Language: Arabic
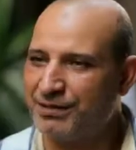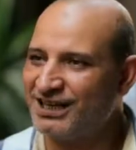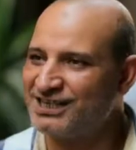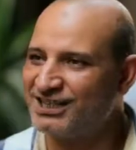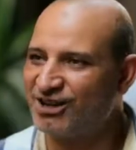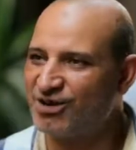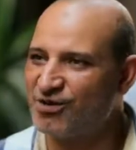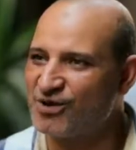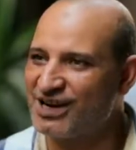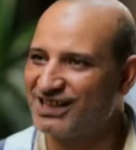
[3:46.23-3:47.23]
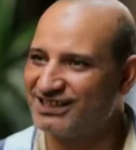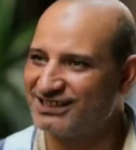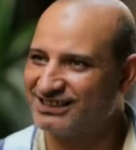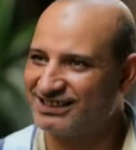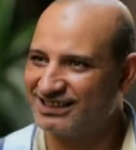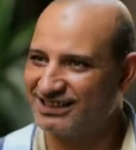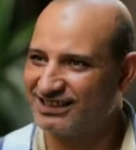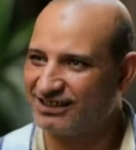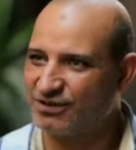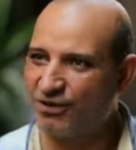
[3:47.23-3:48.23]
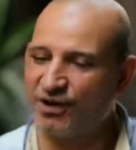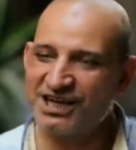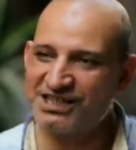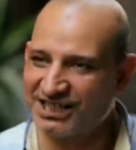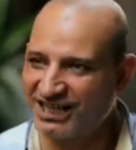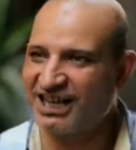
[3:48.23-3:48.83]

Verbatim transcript: بحس ان انا جواها واحس ان